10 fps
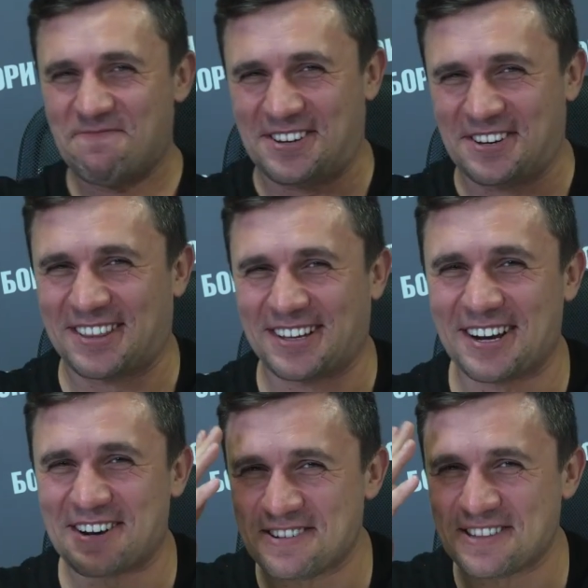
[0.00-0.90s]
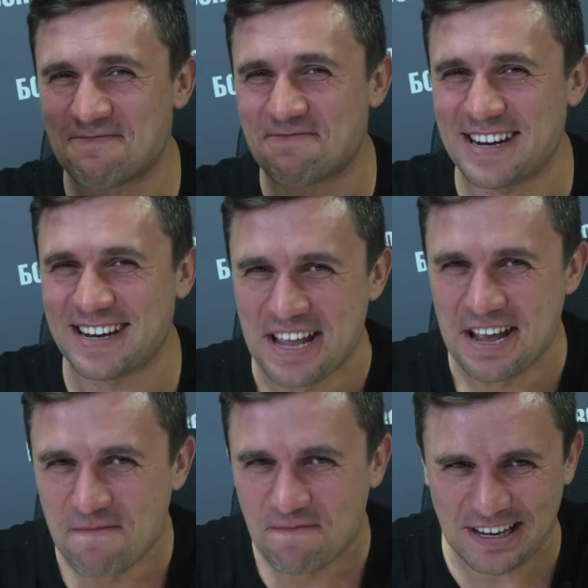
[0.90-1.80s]
Что-то какой-то бред.
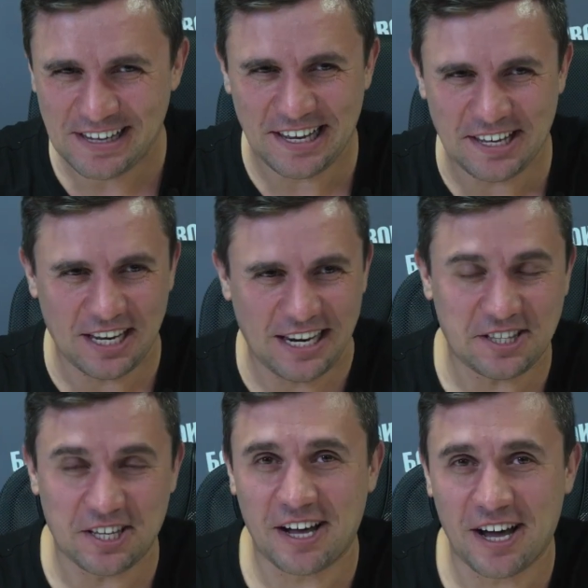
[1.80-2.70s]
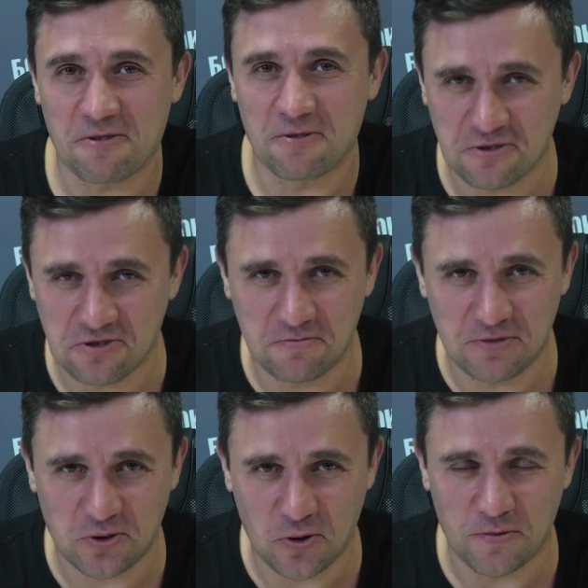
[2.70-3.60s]
Если это электрокар, он должен
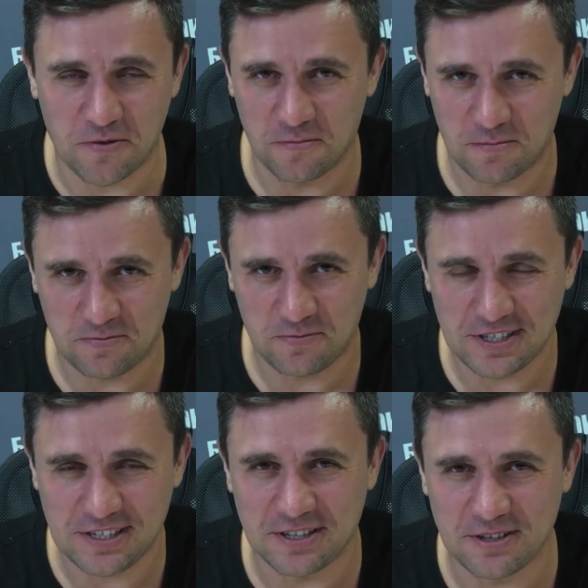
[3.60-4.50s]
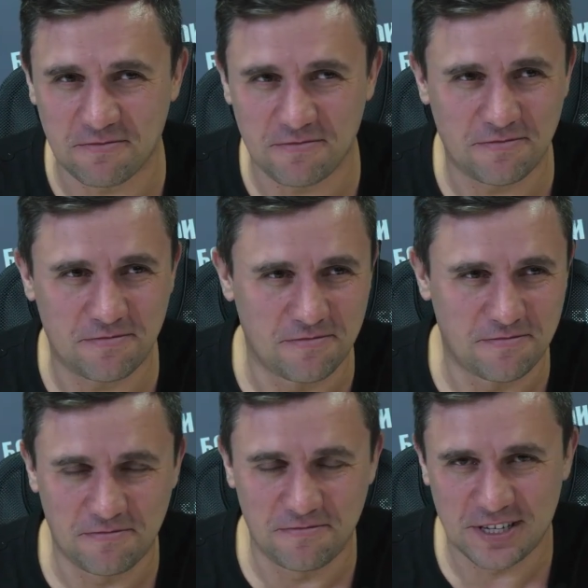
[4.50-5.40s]
без топлива, без бензина,
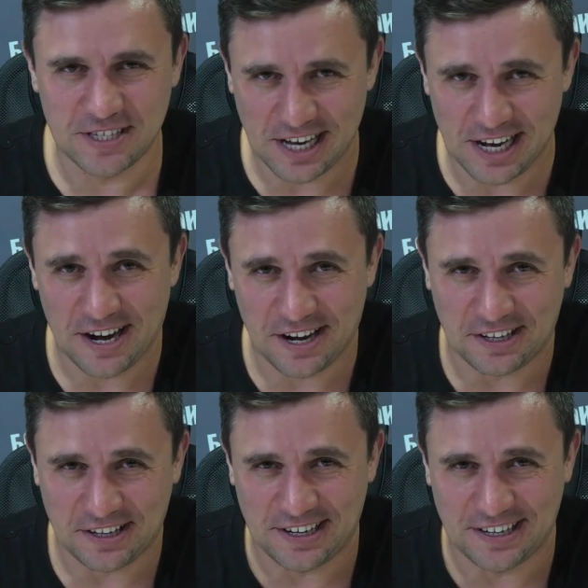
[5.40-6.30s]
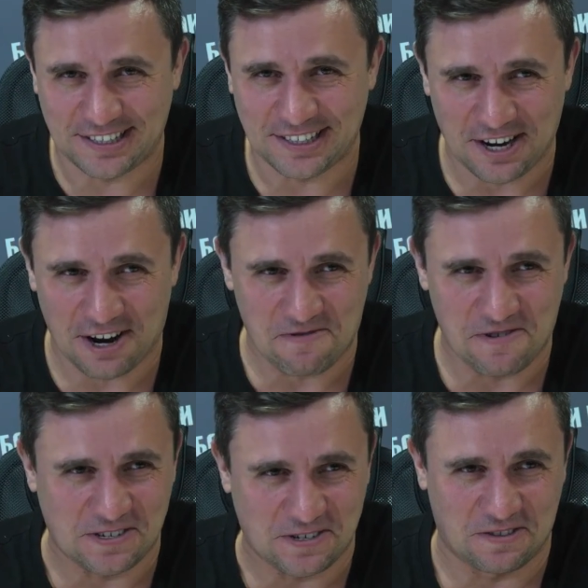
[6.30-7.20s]
без солярки ездить.
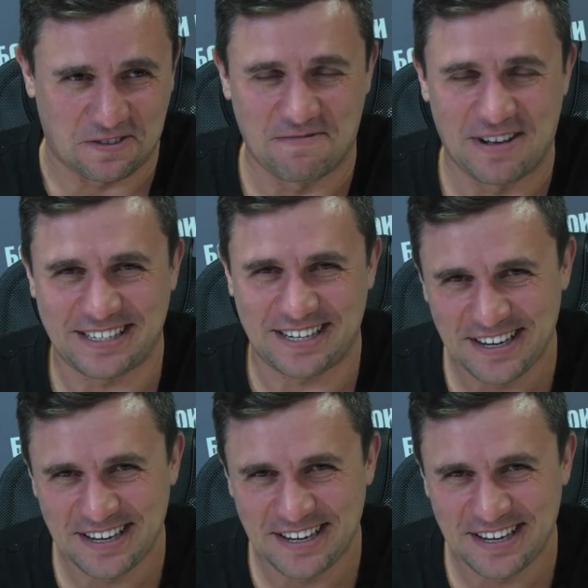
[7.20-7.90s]
Какой, к чертовой матери,